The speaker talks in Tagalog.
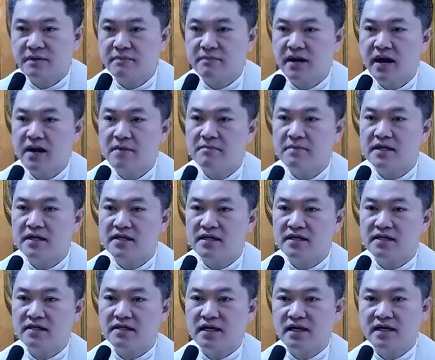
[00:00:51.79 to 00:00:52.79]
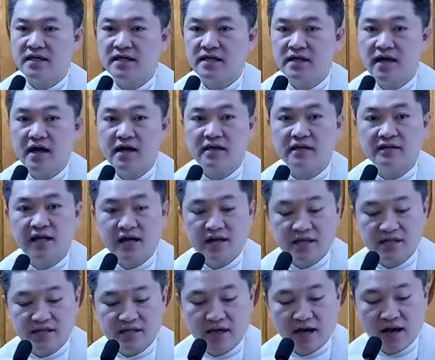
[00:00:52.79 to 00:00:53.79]
sa pamamagitan
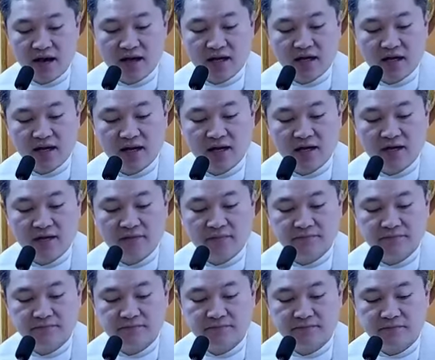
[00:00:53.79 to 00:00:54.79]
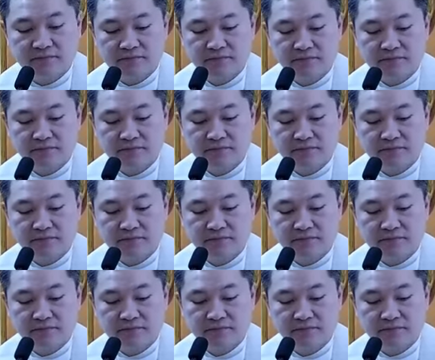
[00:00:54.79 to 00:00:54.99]
ng talinhaga.